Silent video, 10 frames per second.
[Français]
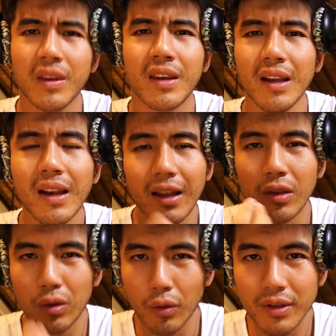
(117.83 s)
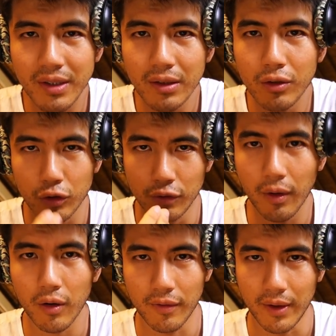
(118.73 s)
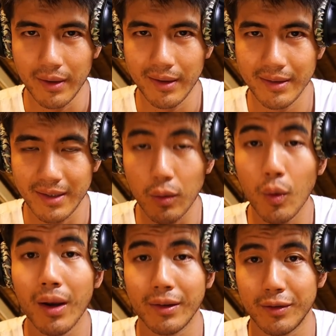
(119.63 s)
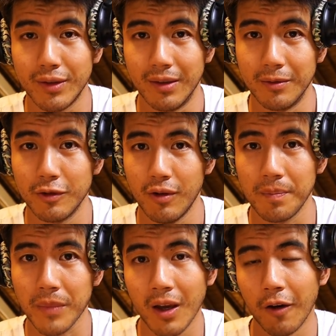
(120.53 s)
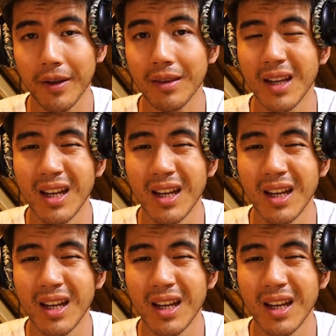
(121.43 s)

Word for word: Quelle est la toxine que tu vas enlever C'est quoi la toxine Tu vois En fait,